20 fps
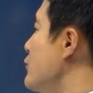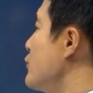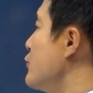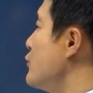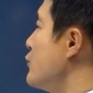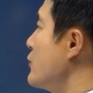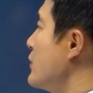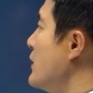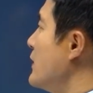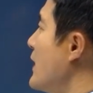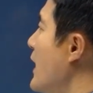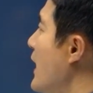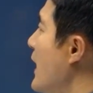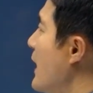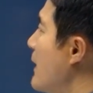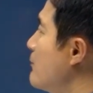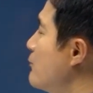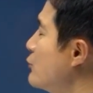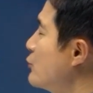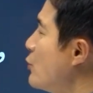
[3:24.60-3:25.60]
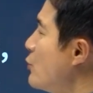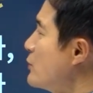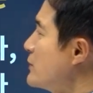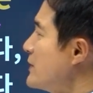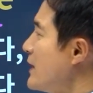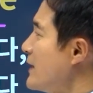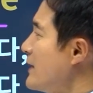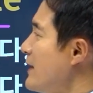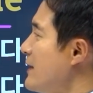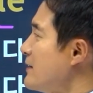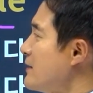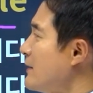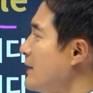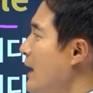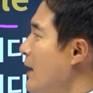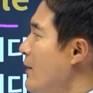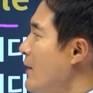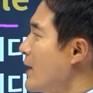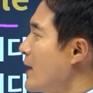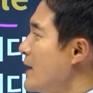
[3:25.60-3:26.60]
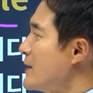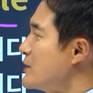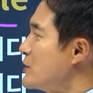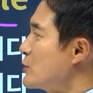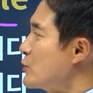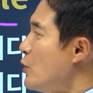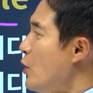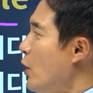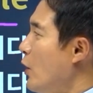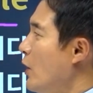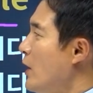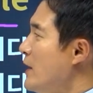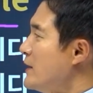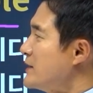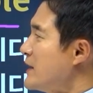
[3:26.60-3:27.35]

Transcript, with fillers: 부추기다, 부동산에서 나와가지고,